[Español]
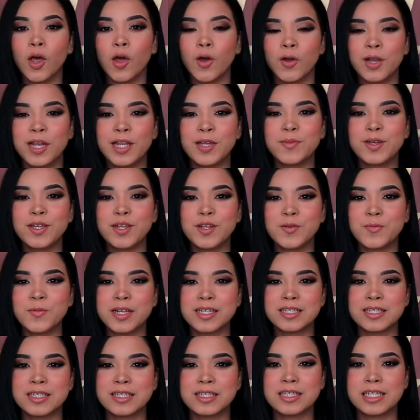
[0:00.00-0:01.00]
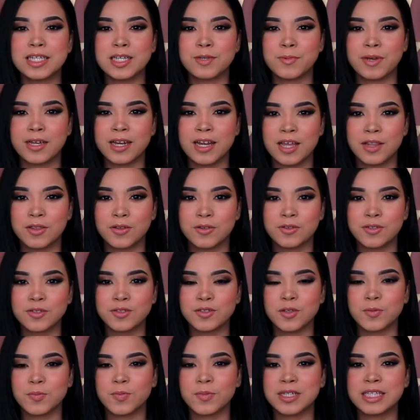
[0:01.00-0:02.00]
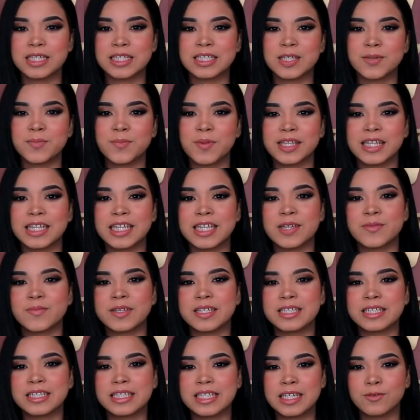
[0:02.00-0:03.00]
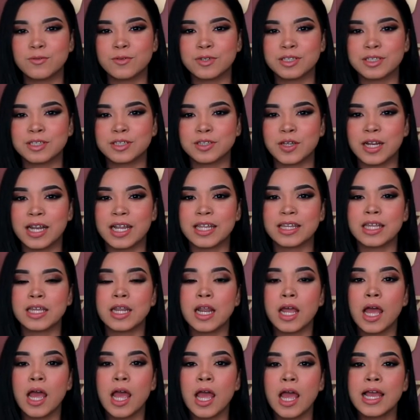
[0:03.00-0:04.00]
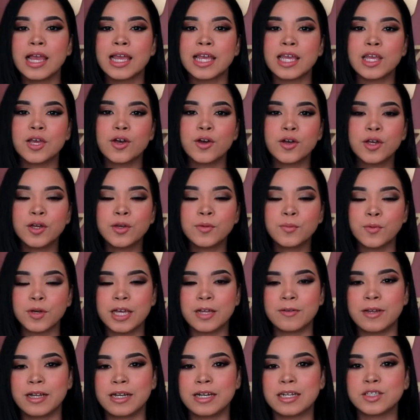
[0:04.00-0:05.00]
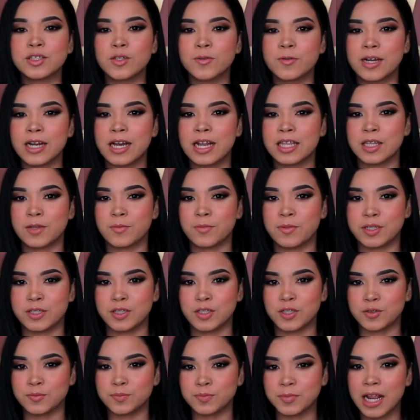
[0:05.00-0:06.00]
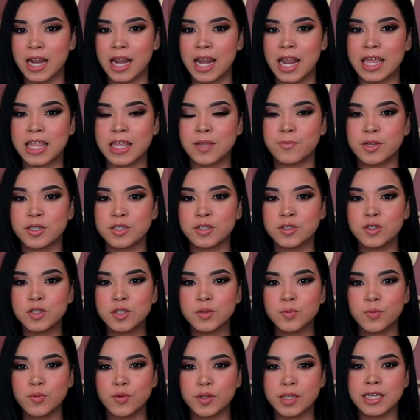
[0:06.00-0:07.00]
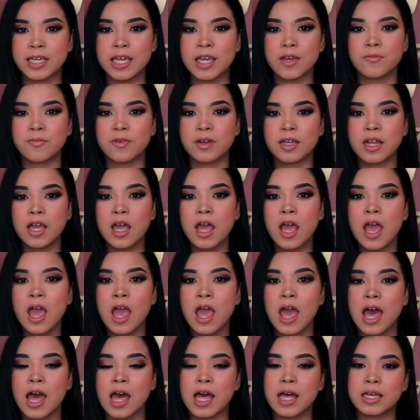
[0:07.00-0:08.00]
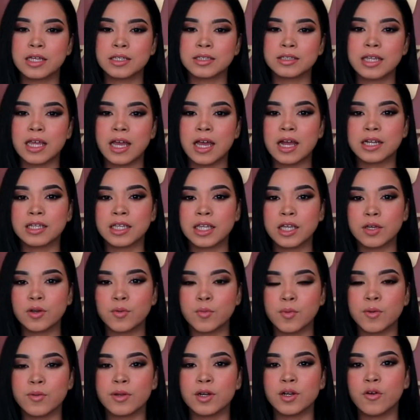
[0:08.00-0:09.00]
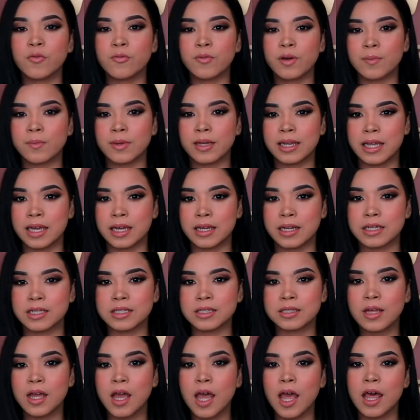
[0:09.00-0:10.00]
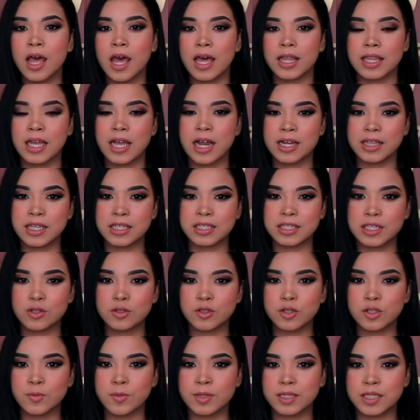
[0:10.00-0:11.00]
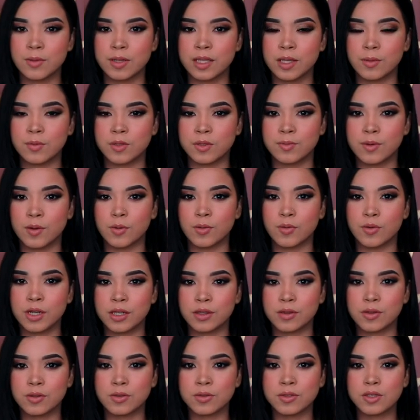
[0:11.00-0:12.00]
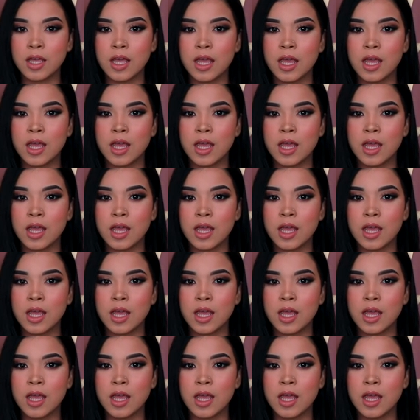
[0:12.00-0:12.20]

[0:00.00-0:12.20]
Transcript: Hola, mi nombre es Isis Alvarado, soy participante de Miss Teen Washington Latina y hoy voy a hablarles sobre la depresión. La depresión nos puede llevar a dejar de convivir con familiares, a dejar de hacer nuestros pasatiempos favoritos,